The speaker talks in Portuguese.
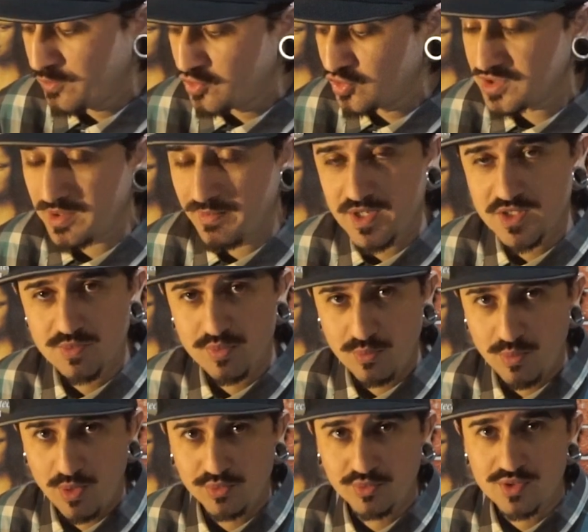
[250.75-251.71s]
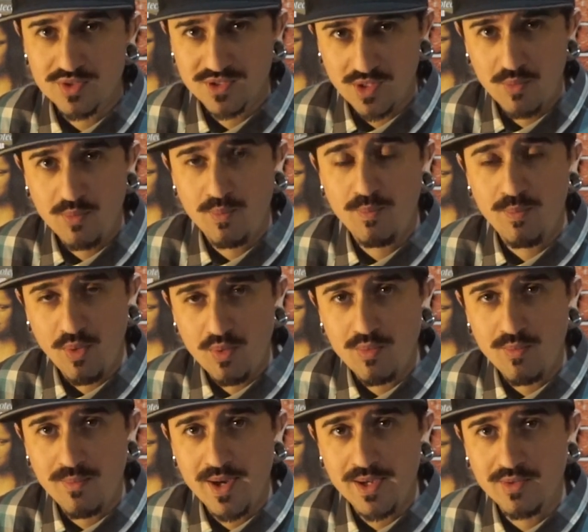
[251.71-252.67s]
justamente para o motor ser um
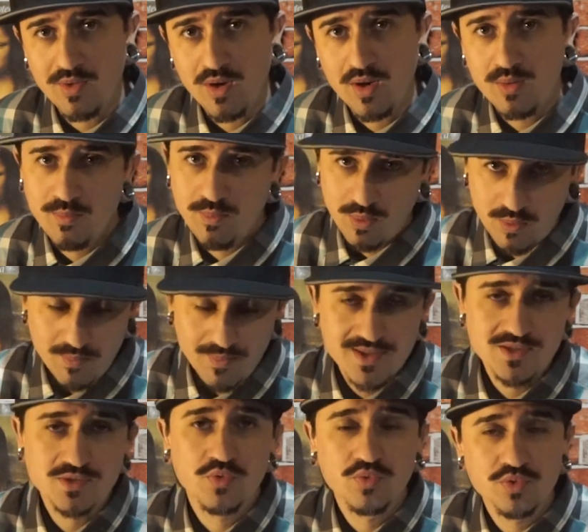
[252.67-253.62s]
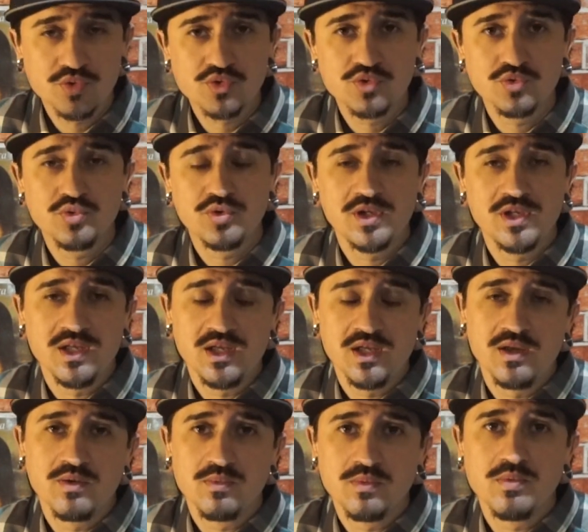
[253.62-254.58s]
pouco maior, um pouco mais rústico do
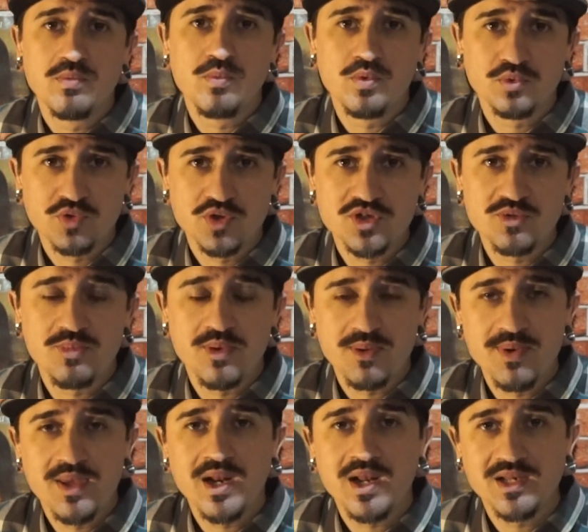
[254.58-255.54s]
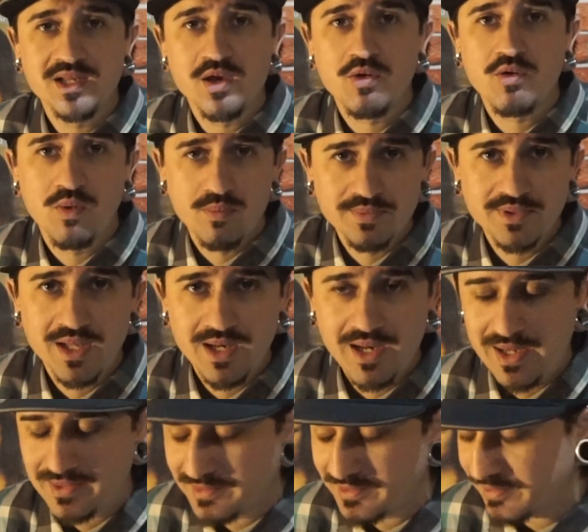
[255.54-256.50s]
que o motor de primeira linha como o da
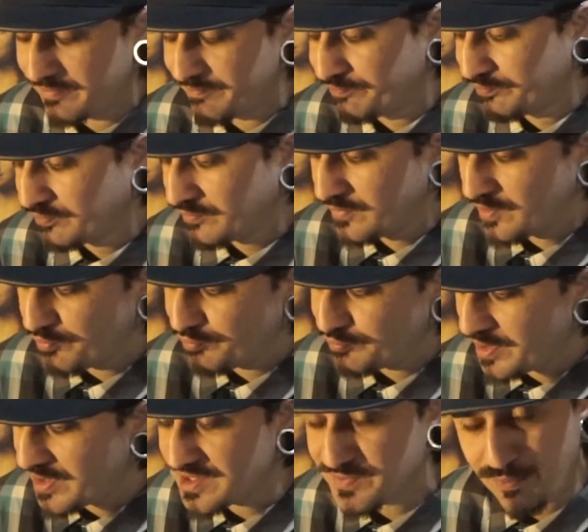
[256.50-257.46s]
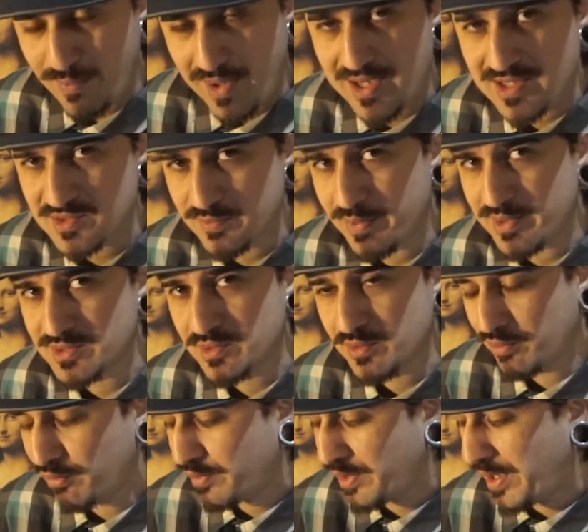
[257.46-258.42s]
Electra, não tem espaço para se
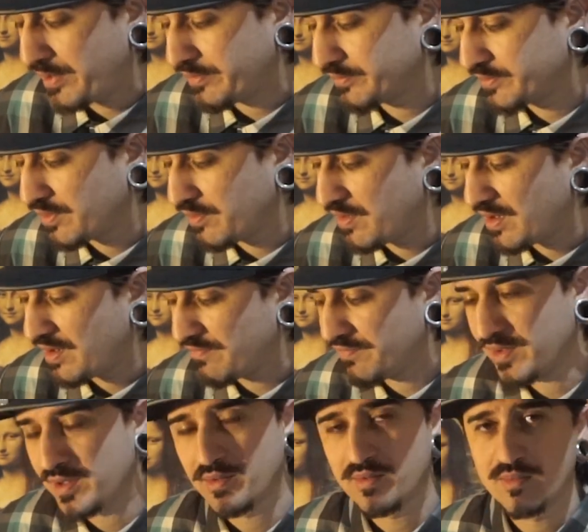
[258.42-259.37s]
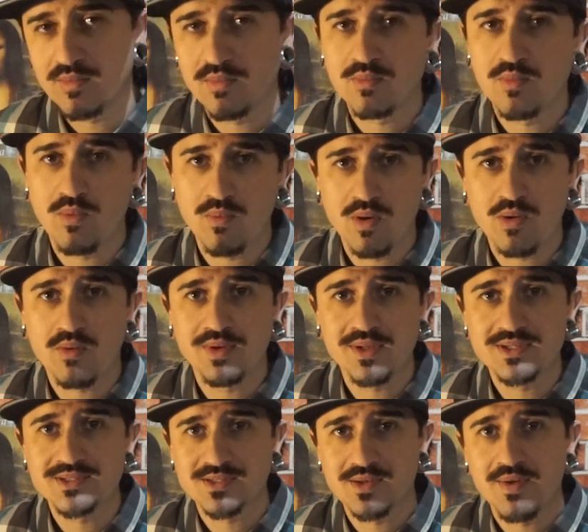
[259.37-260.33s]
colocar, então ela vem com uma
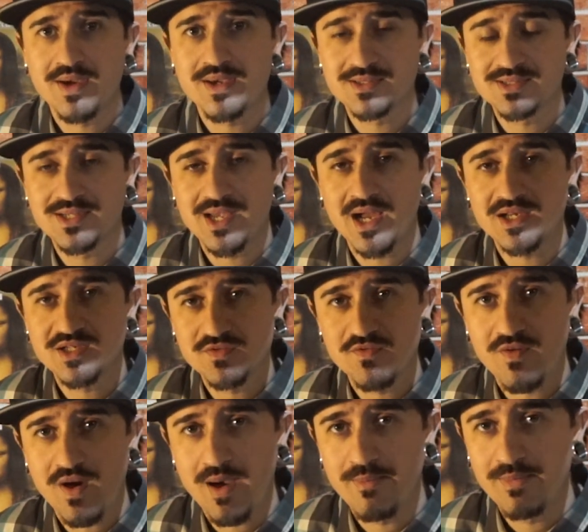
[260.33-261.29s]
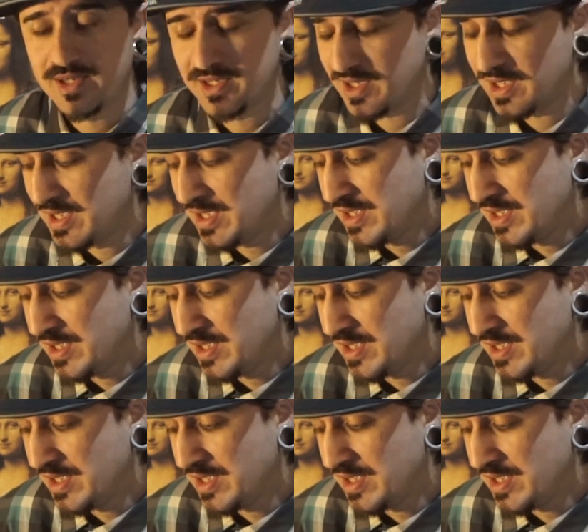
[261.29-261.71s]
conexão RCA de fábrica.